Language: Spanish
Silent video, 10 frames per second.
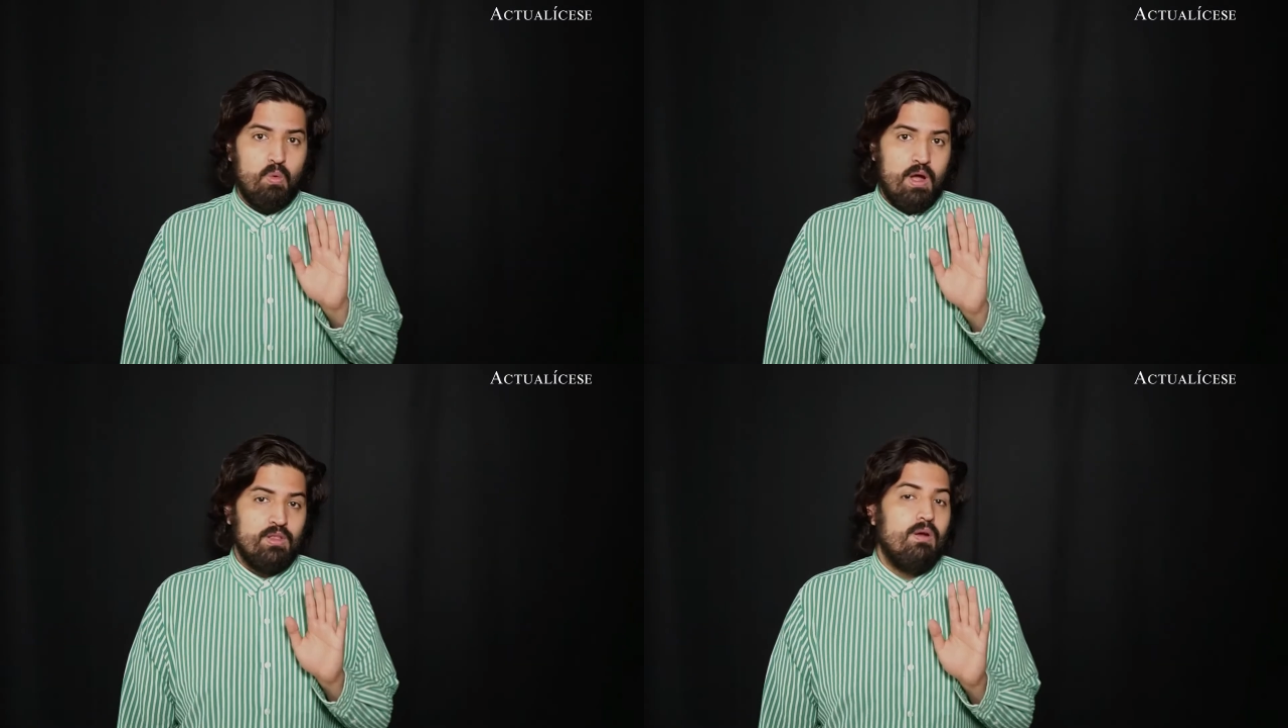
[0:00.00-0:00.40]

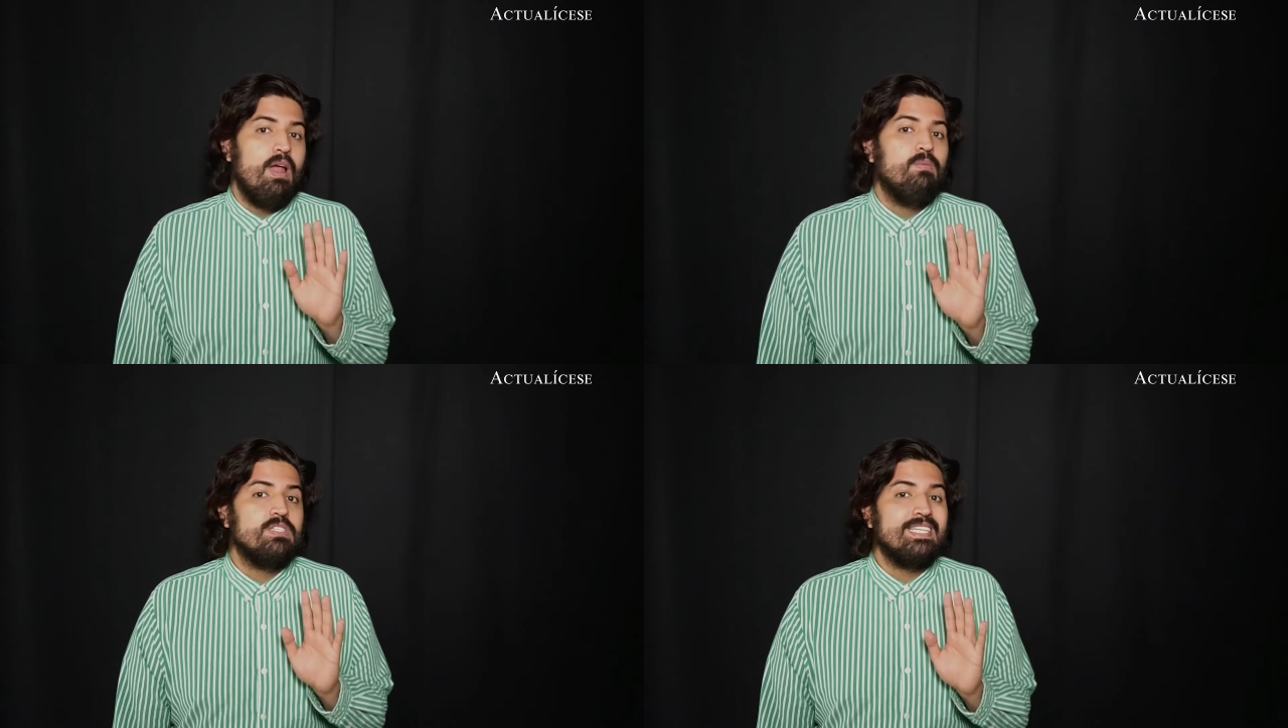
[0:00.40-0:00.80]
Cuando
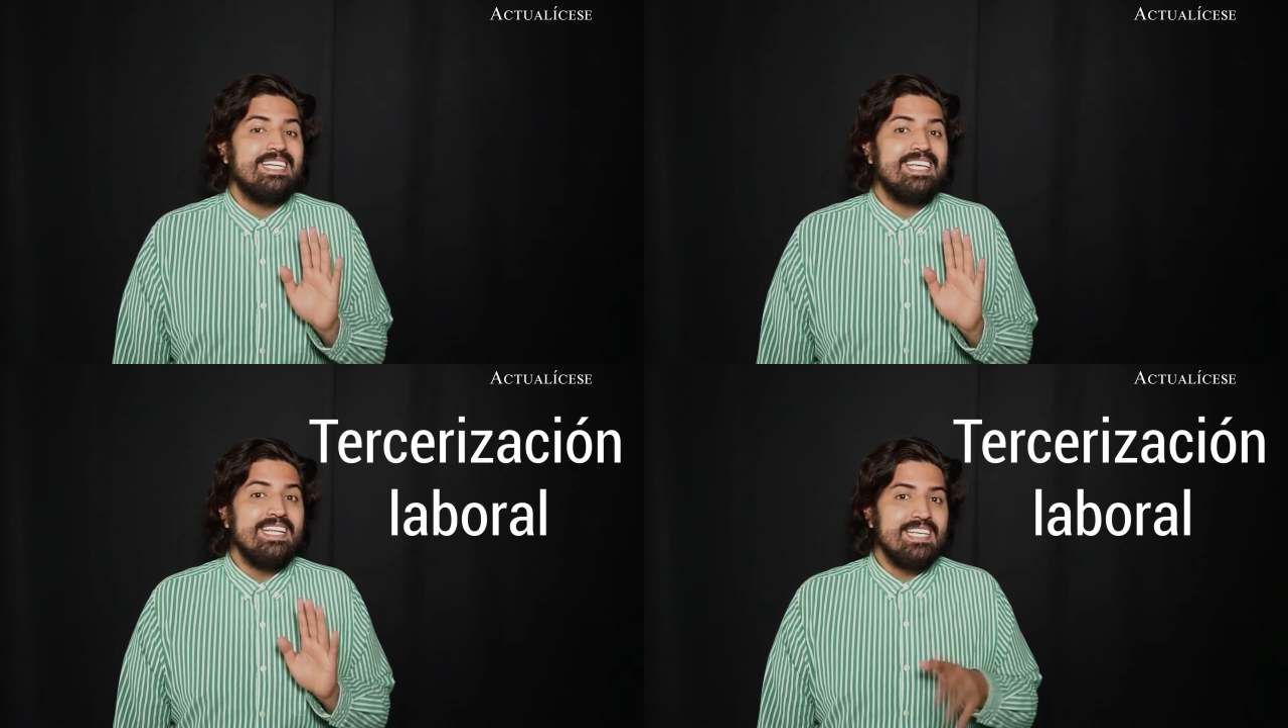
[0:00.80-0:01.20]
hablamos de
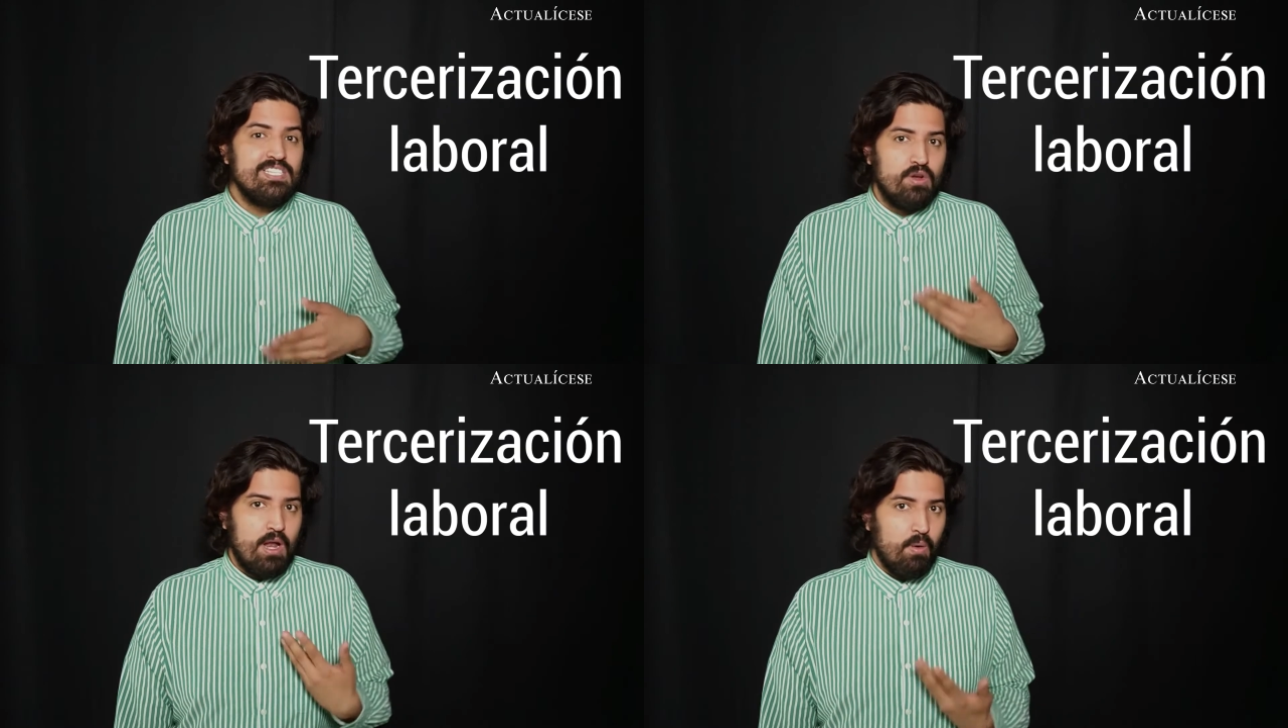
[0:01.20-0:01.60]

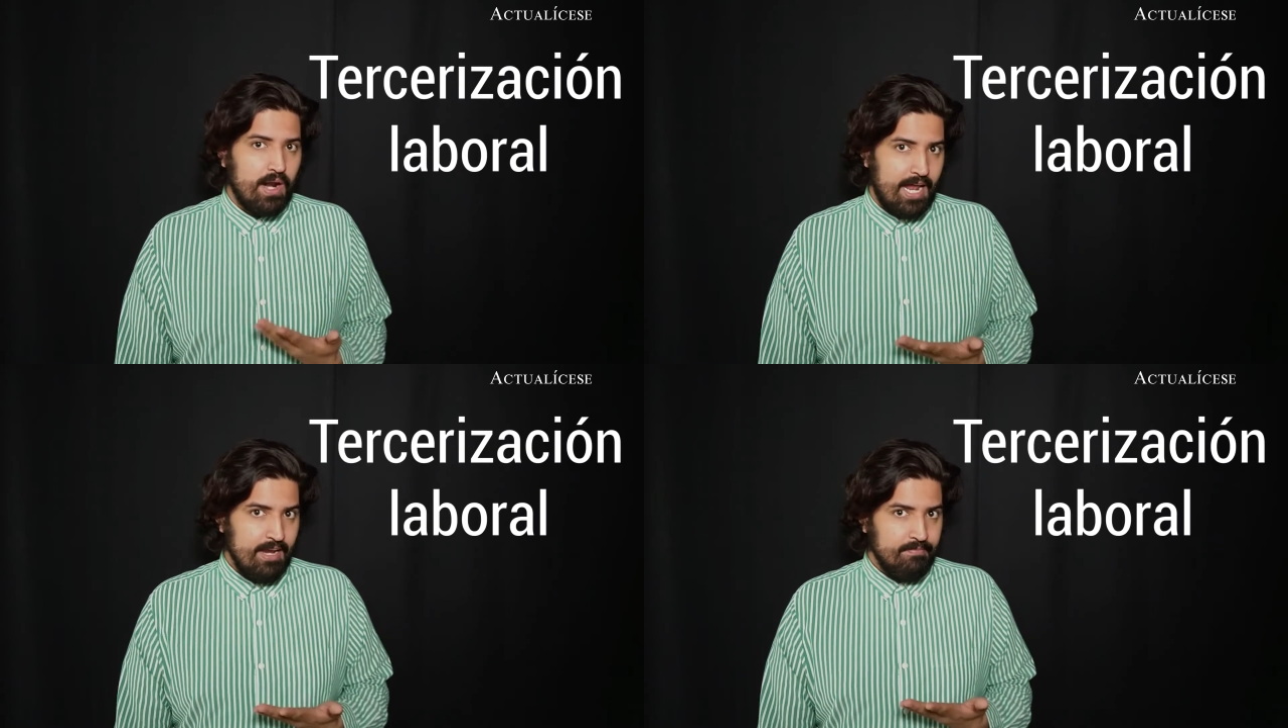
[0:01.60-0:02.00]
tercerización
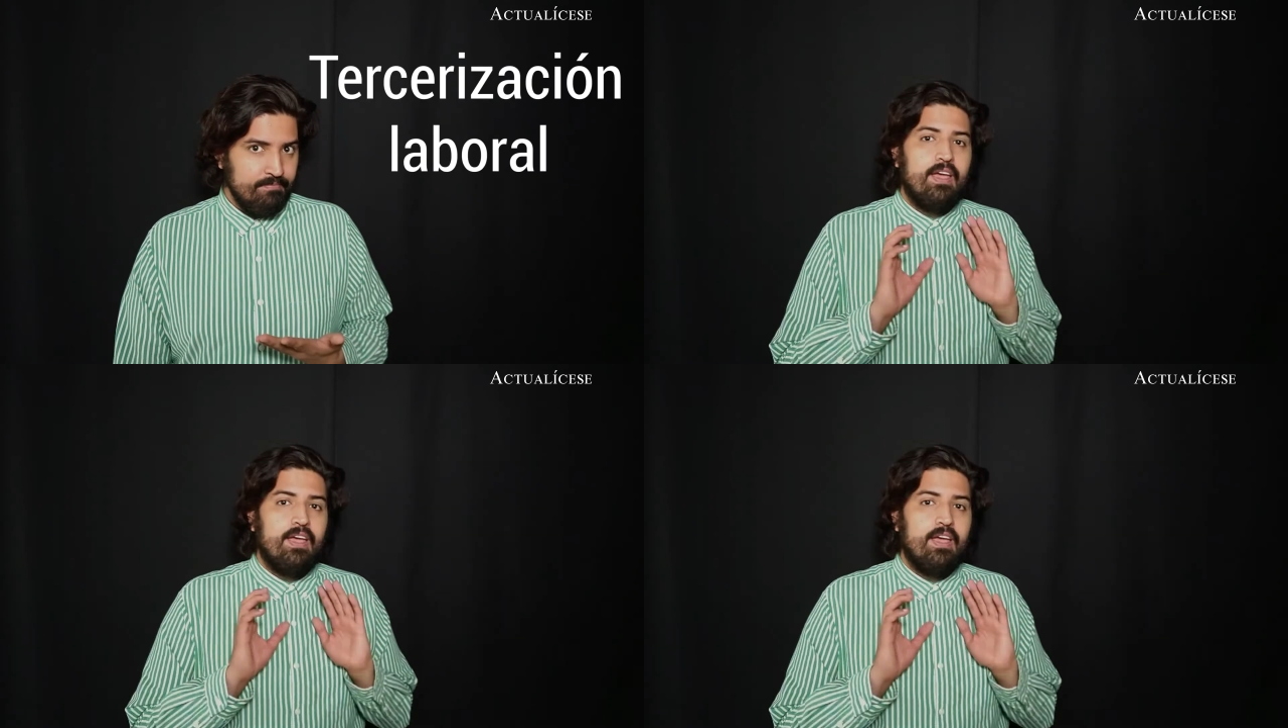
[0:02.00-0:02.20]
laboral,